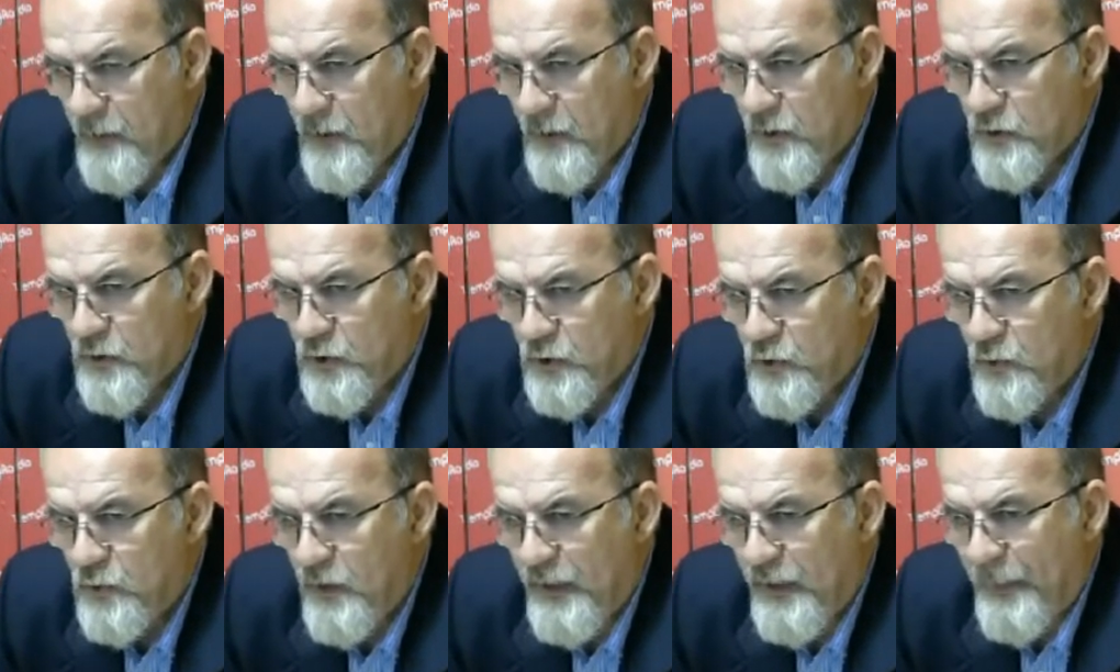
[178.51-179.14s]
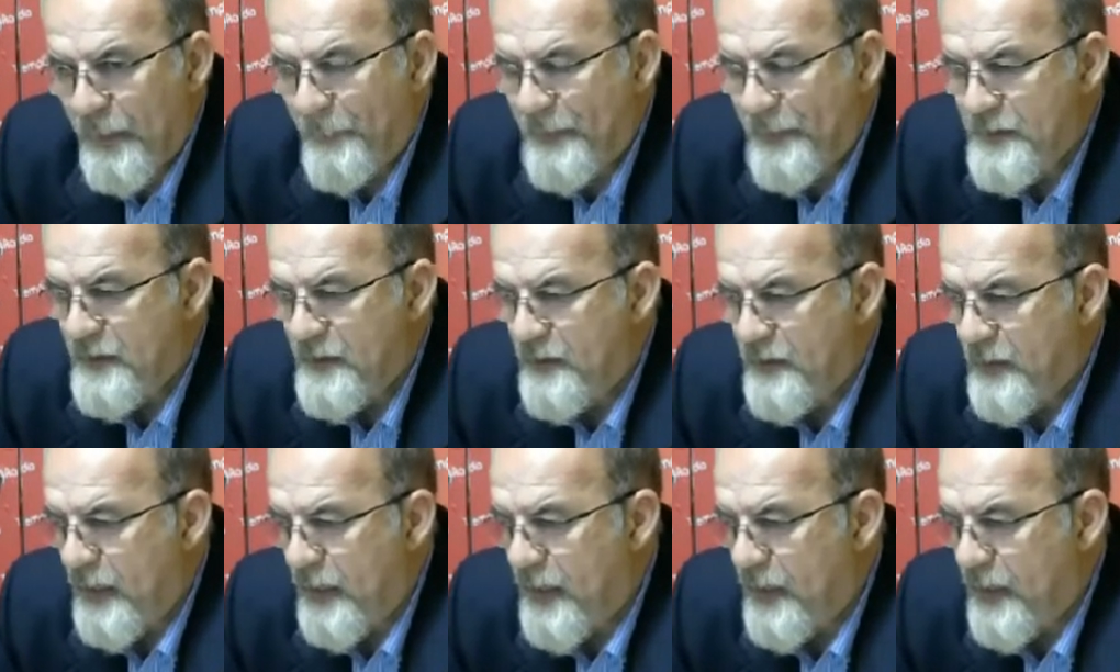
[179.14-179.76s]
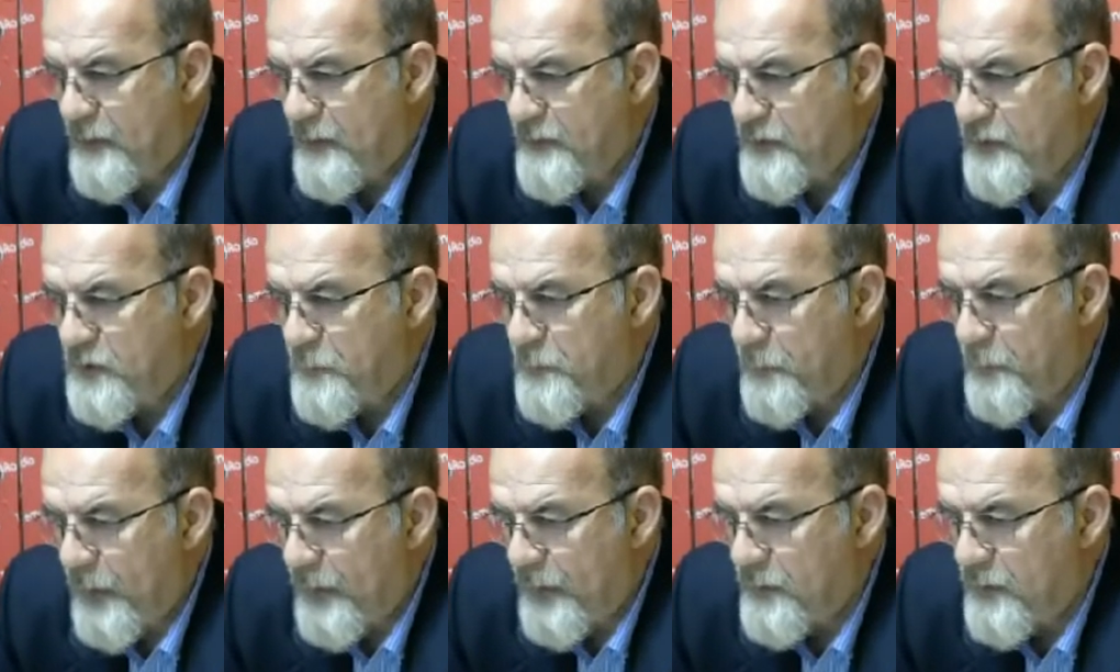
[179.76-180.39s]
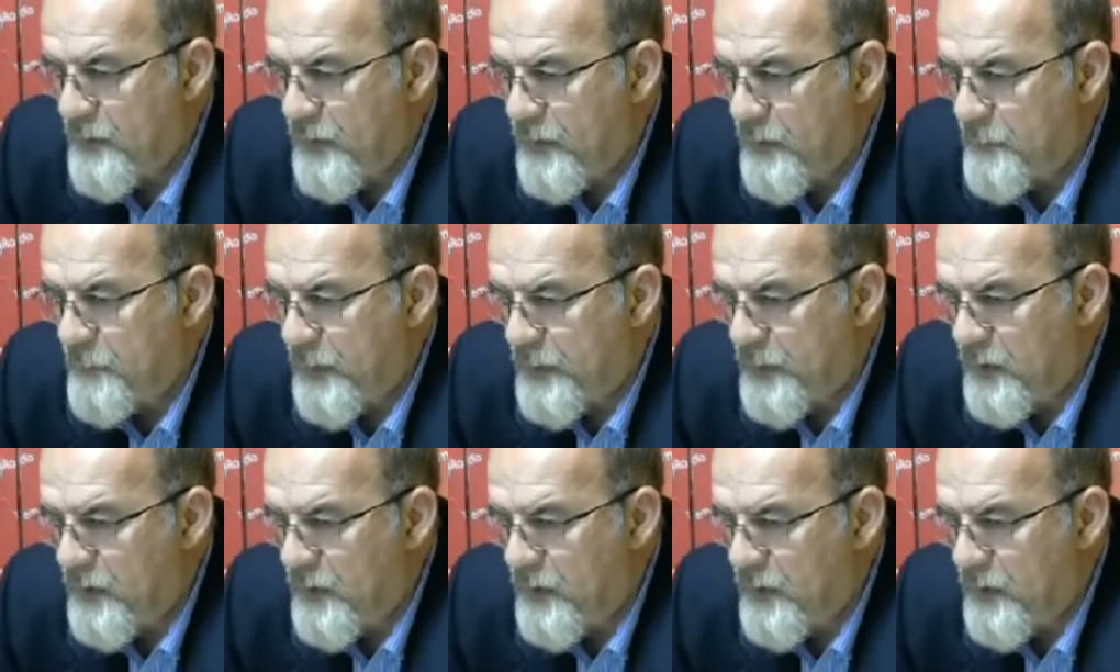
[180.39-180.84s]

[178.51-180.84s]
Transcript: sulla capacità di spendere in maniera